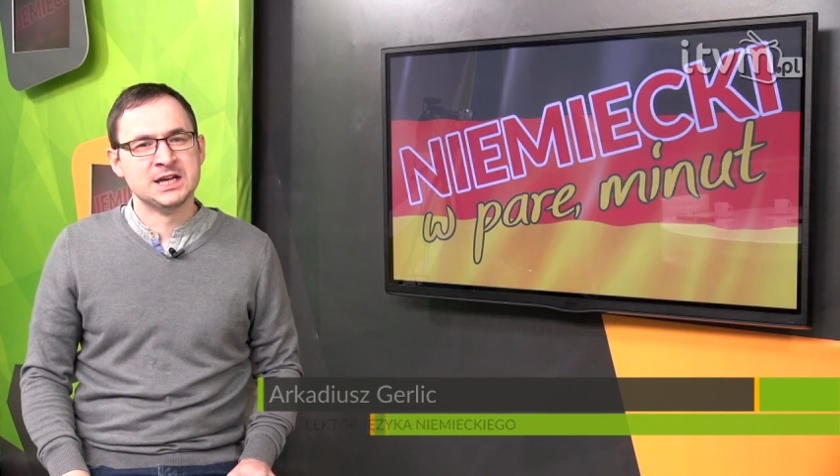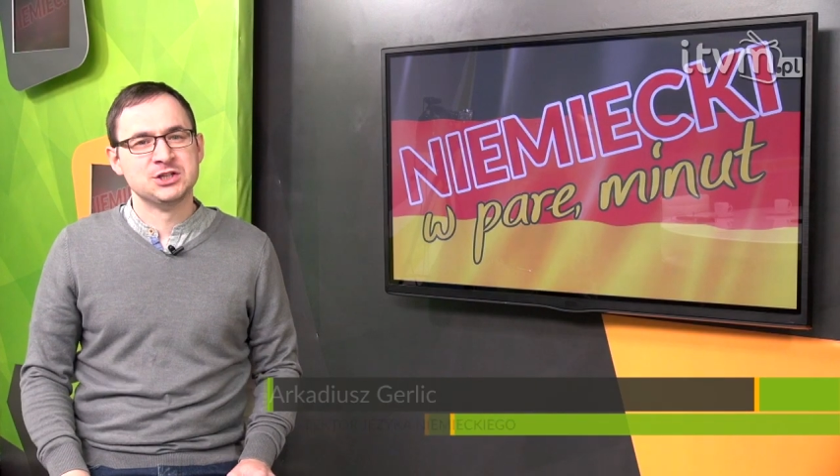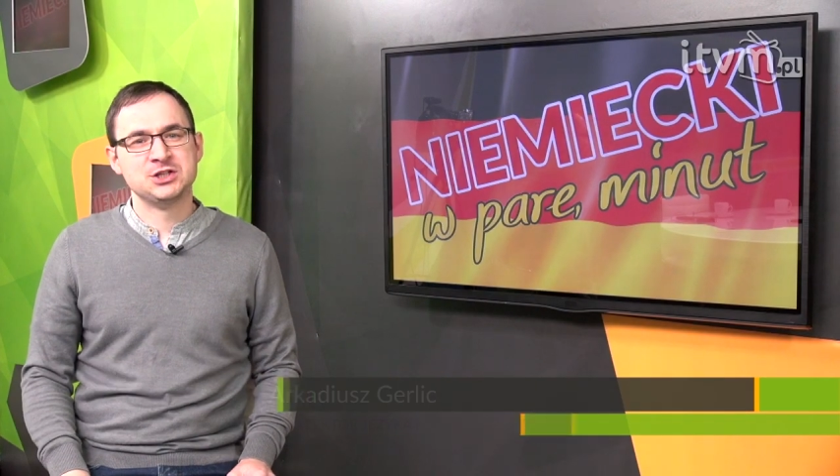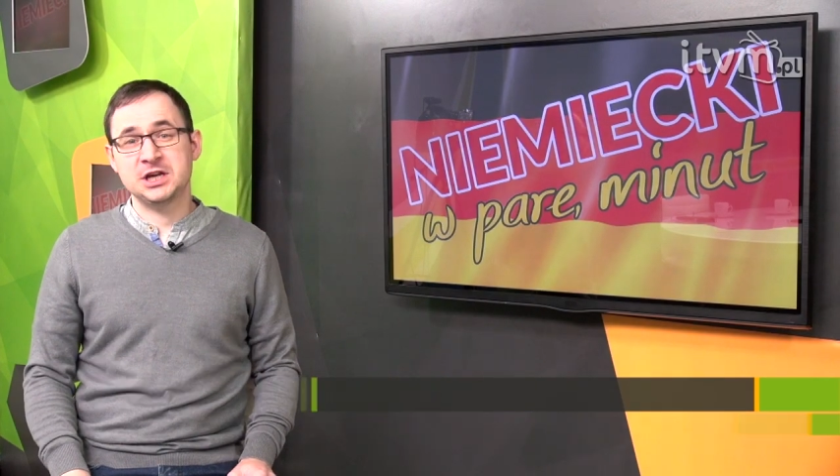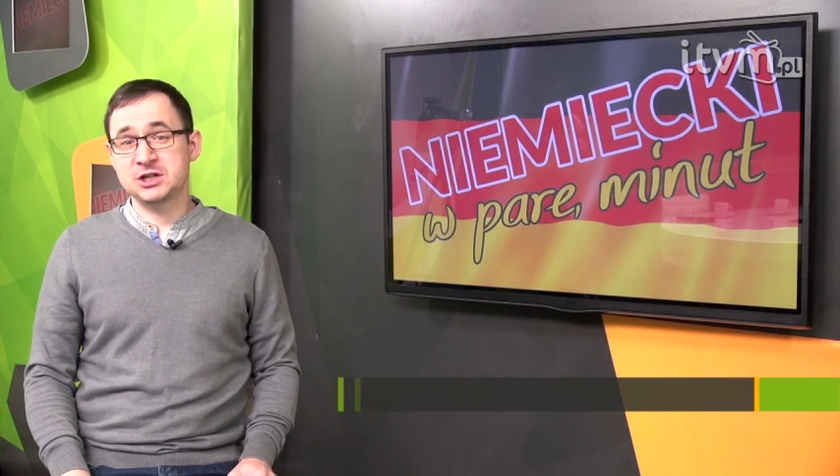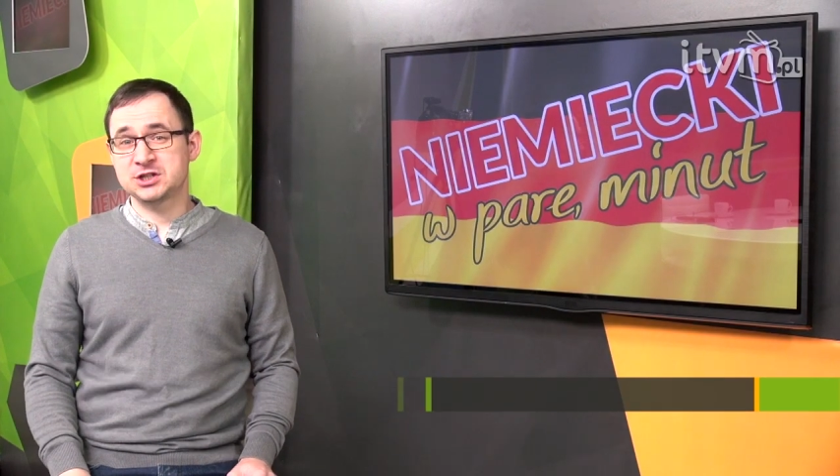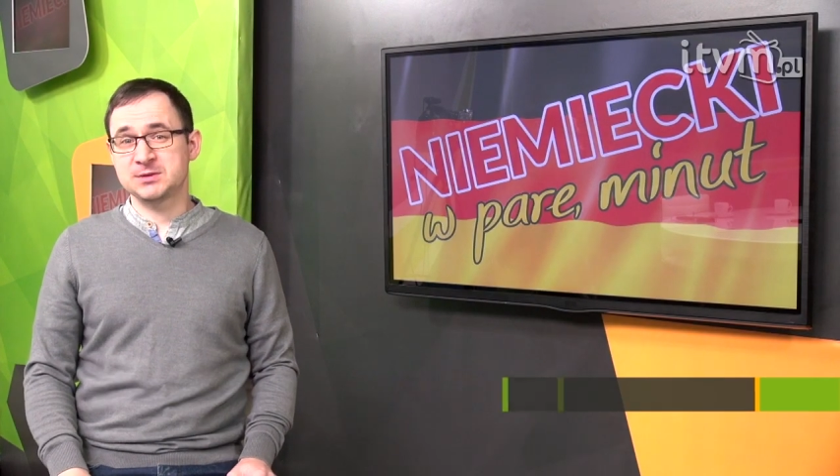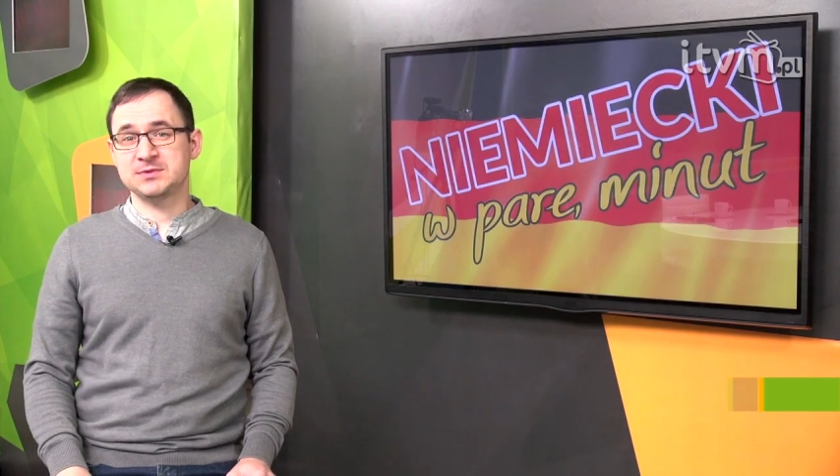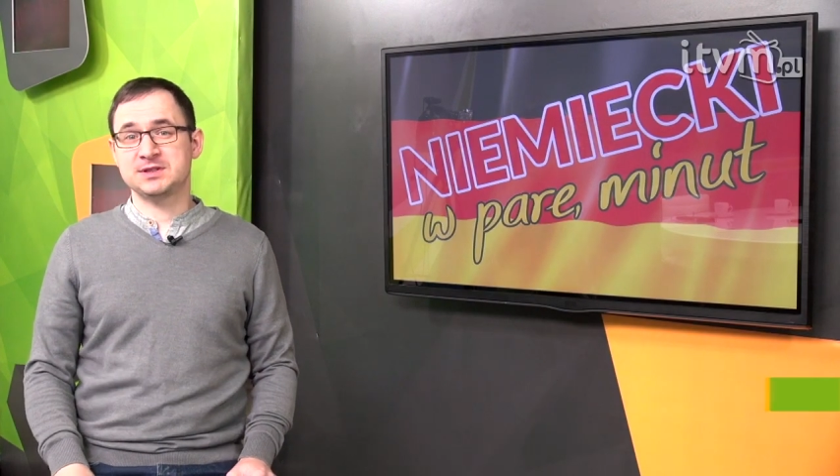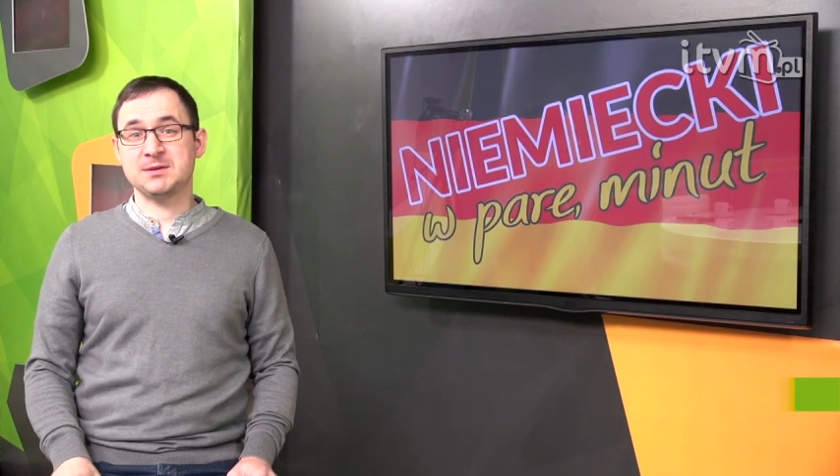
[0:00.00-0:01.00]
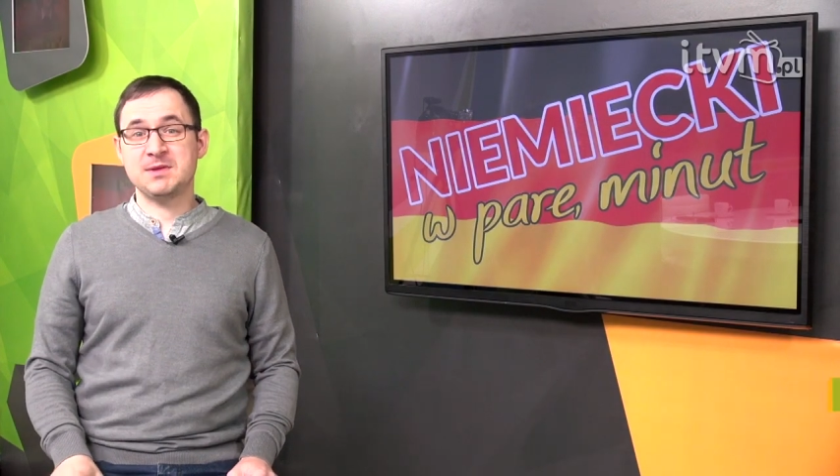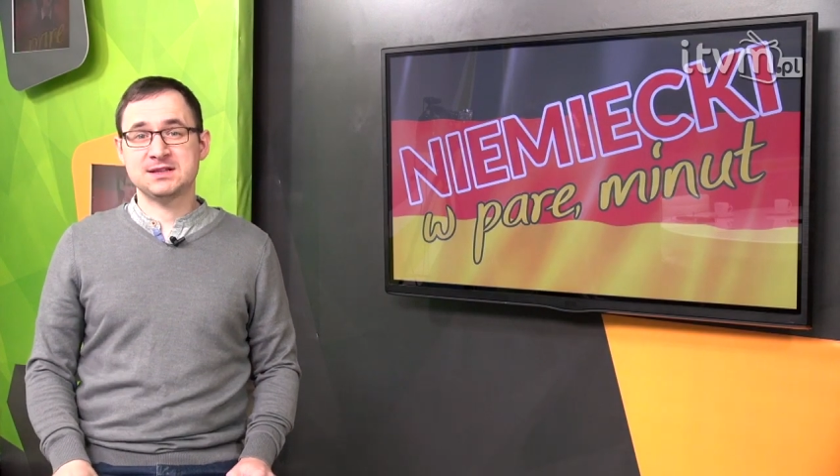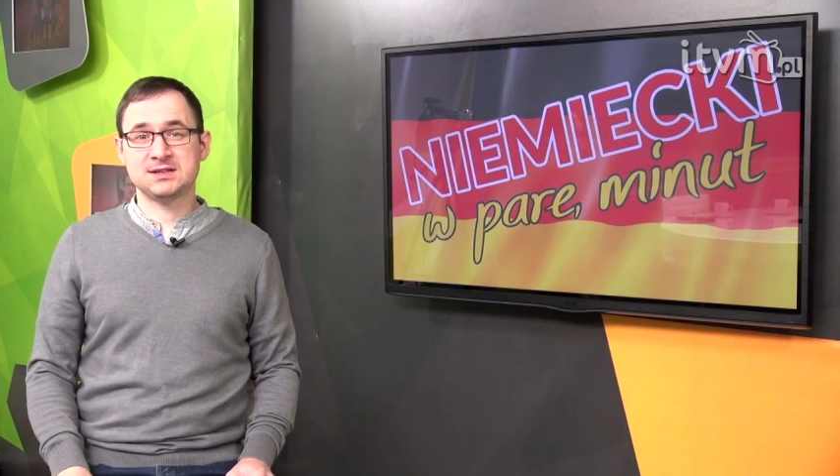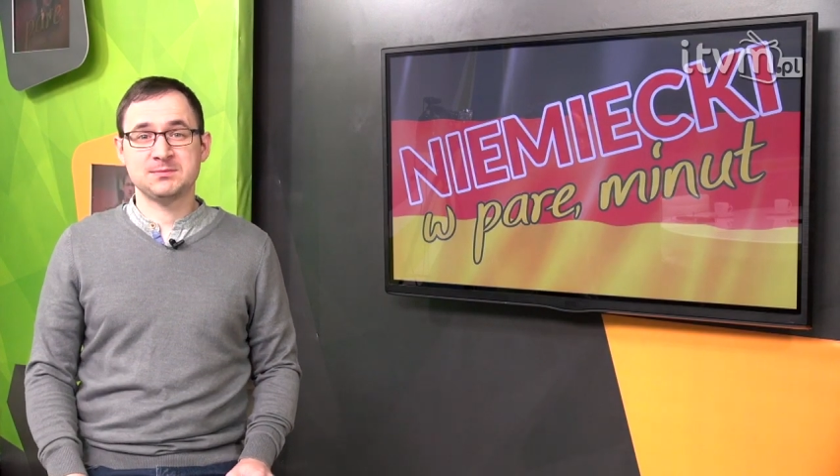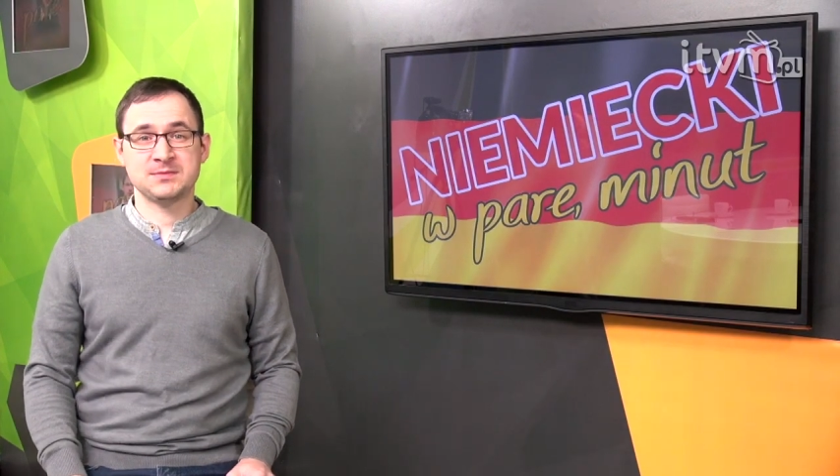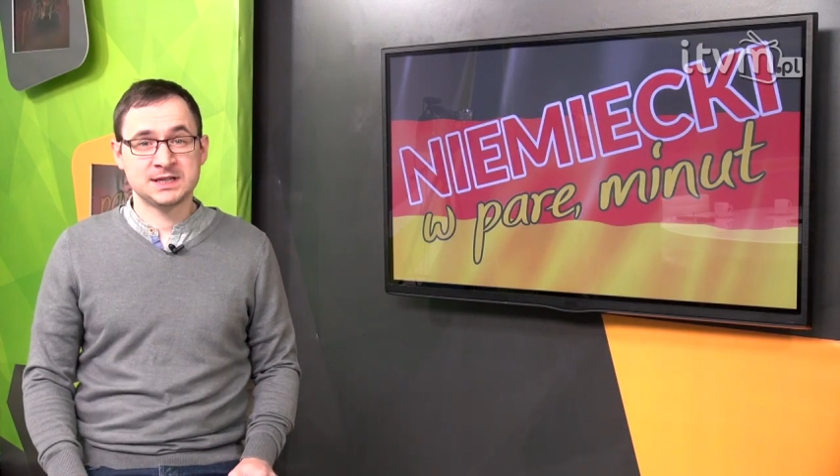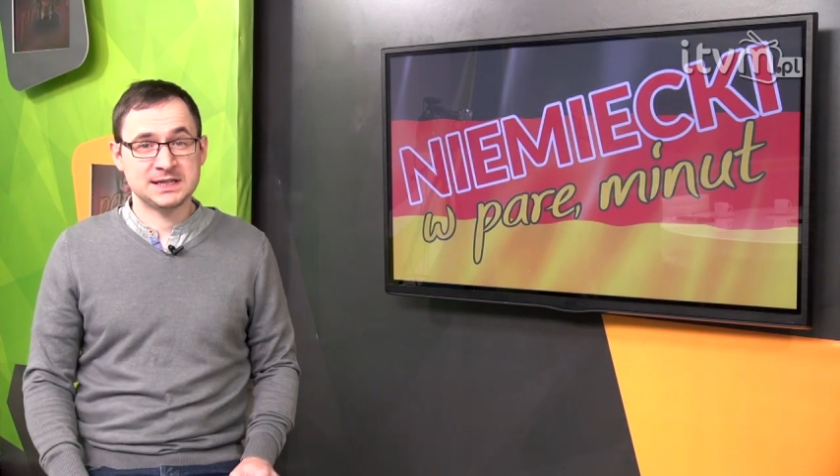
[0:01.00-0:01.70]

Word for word: Dzisiejszym tematem